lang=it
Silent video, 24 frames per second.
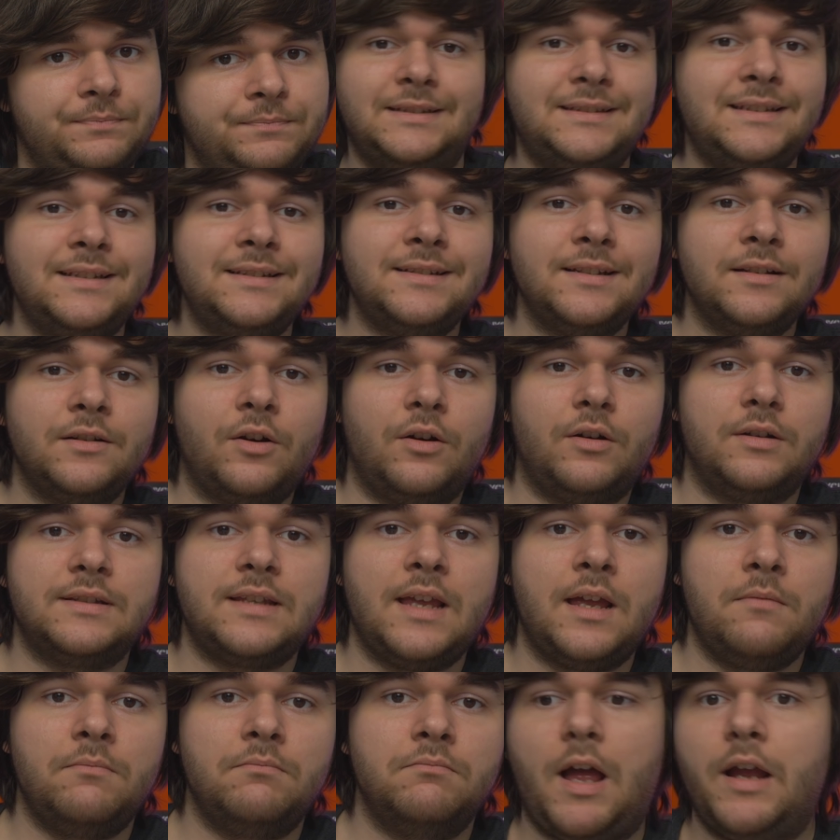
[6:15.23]
Stessa
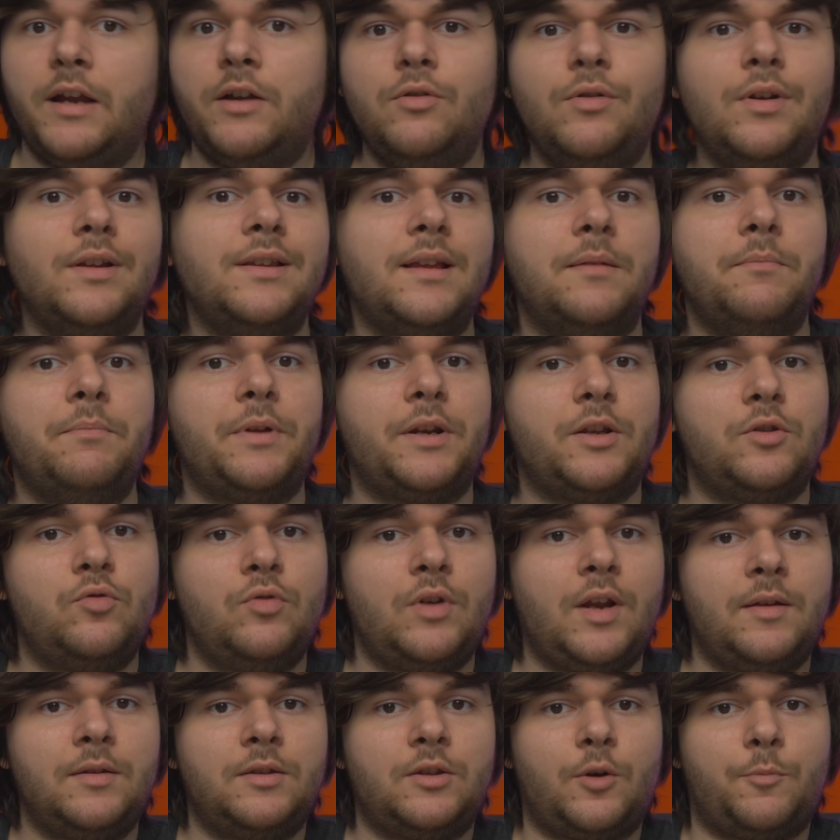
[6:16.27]
cosa, anche una
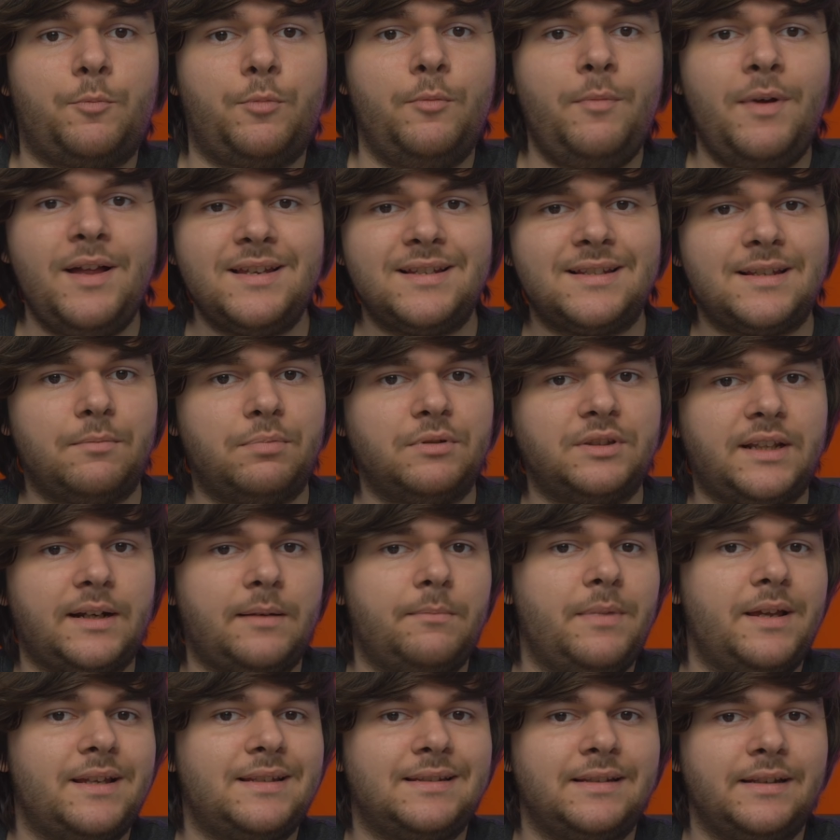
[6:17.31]
temperatura troppo bassa
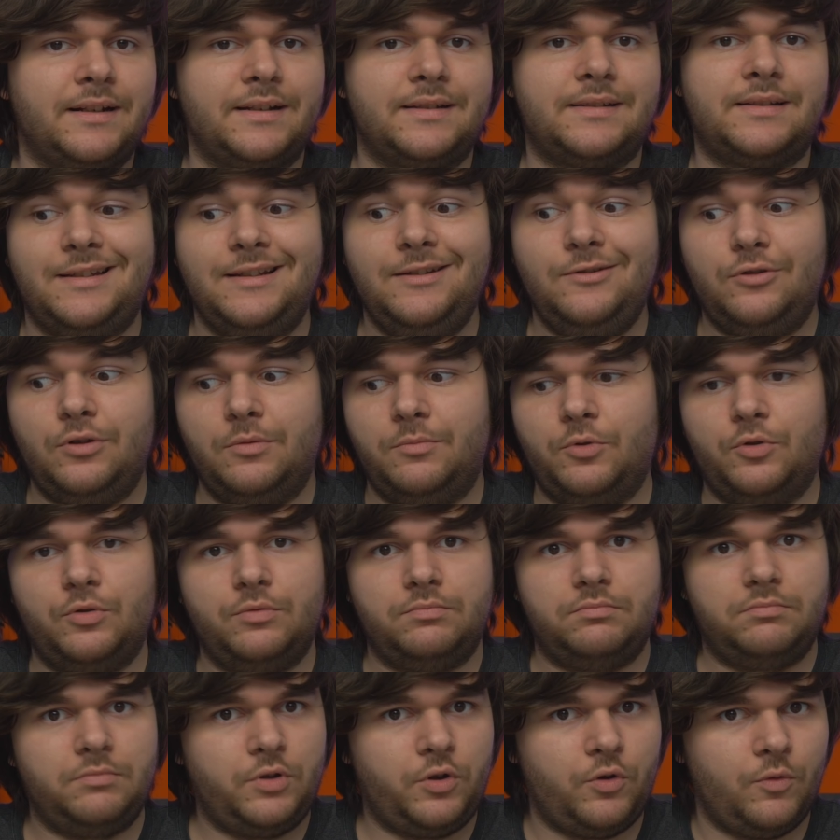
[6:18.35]
potrebbe essere
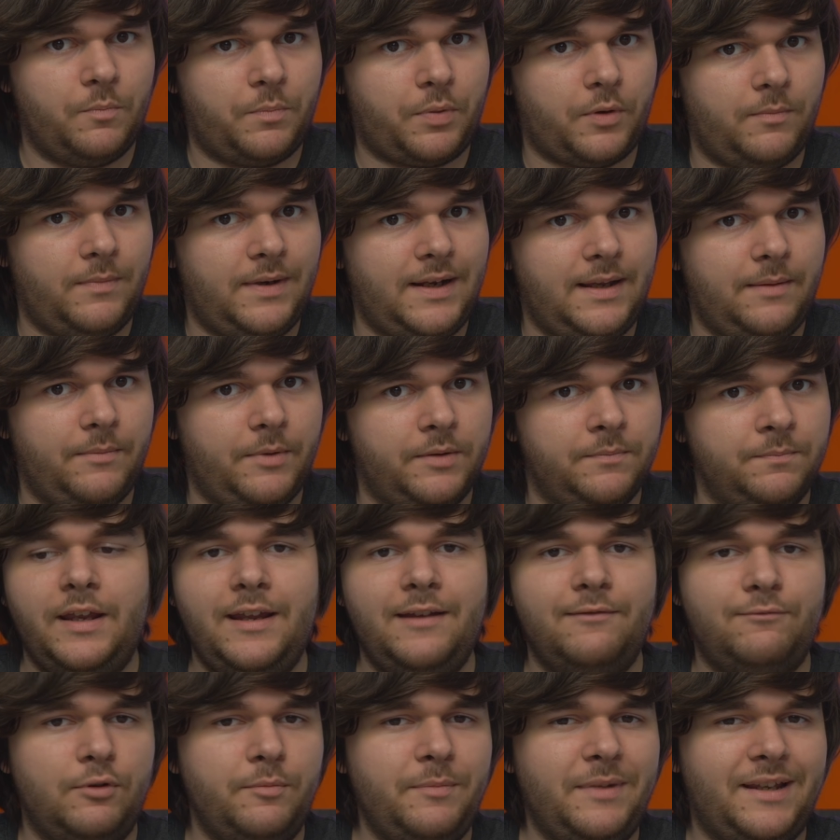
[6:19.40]
sintomo di un problema.
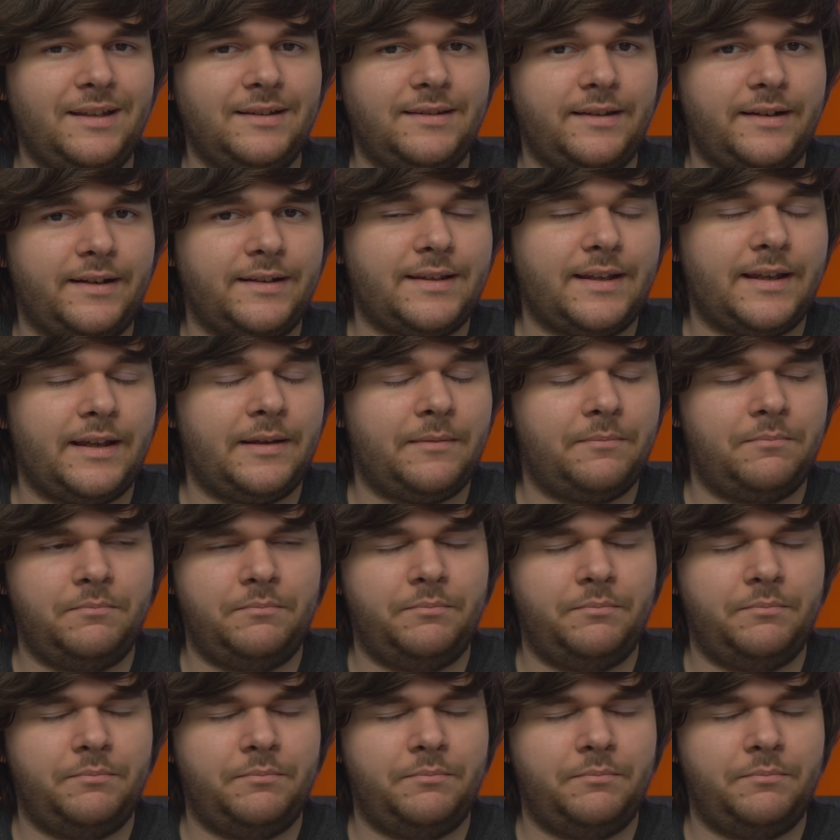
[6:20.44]
E voi mi chiederete